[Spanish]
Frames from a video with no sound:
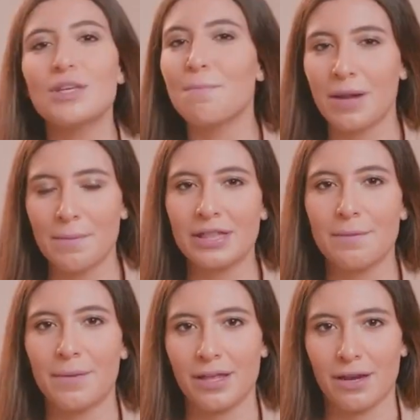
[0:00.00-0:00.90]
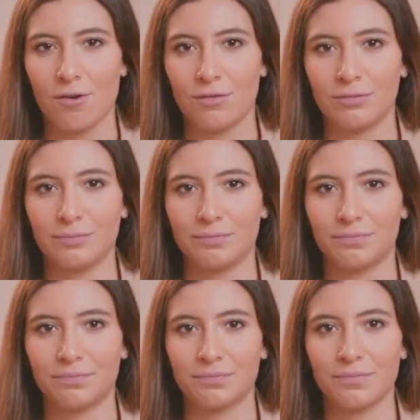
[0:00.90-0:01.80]
simplemente pedirlo.
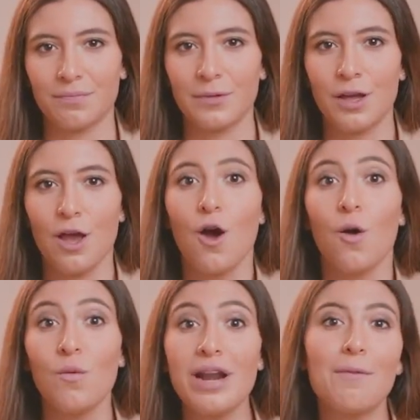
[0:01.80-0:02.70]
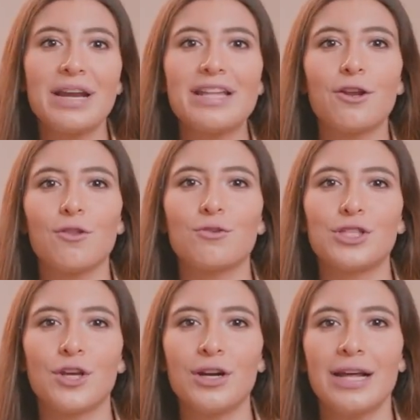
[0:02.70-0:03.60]
Una buena
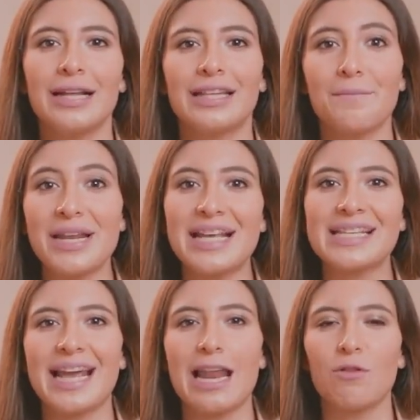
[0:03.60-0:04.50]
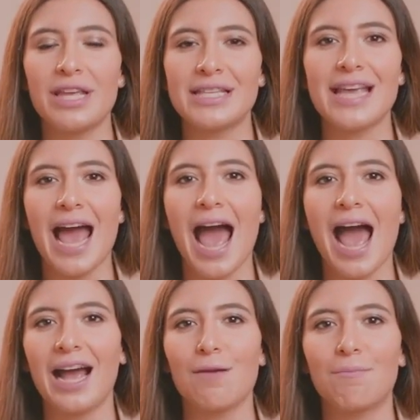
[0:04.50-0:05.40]
introducción también hace que la audiencia
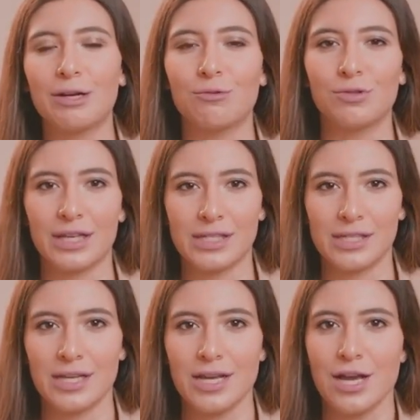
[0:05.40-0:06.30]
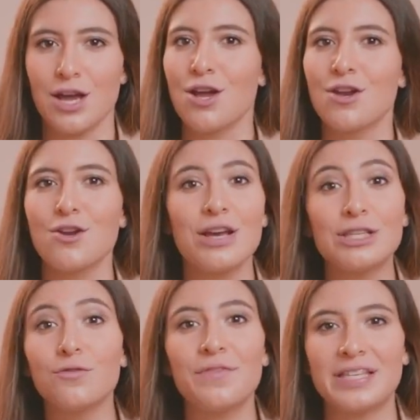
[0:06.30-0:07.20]
haga preguntas. No
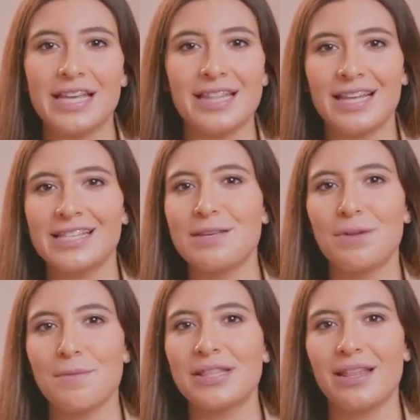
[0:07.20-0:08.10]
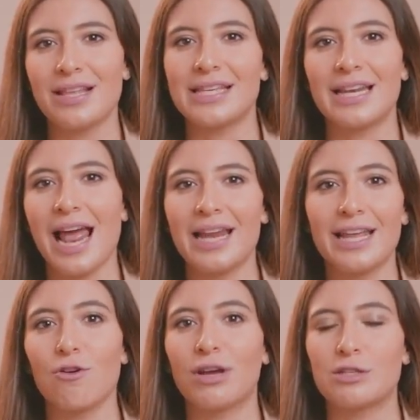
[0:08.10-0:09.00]
es suficiente simplemente decirle a
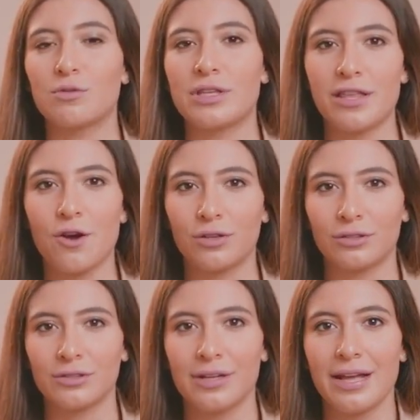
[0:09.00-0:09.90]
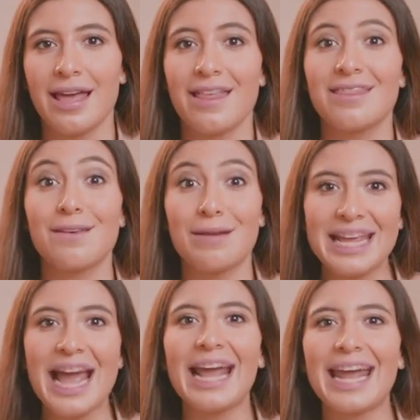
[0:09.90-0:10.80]
alguien lo que sucedió.
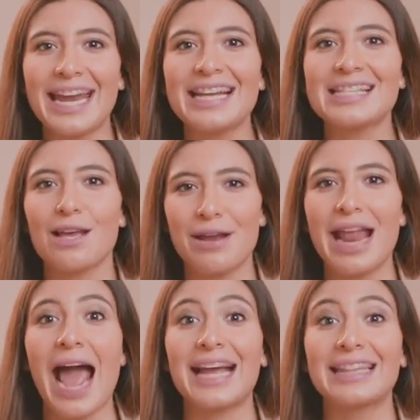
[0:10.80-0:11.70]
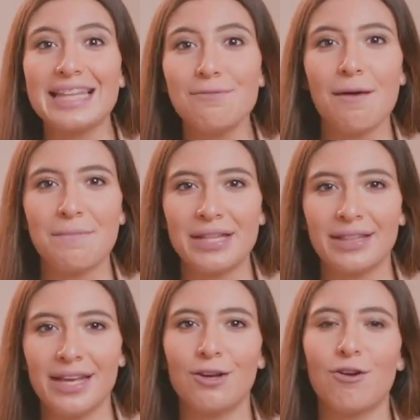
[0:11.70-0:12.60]
Deberían querer saber
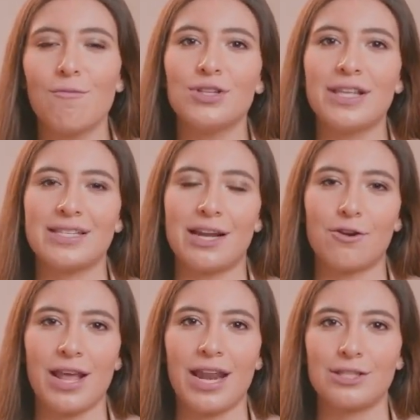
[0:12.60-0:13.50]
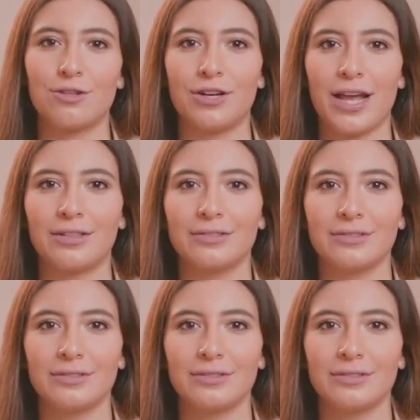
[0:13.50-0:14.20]
activamente cómo se desarrolla la historia.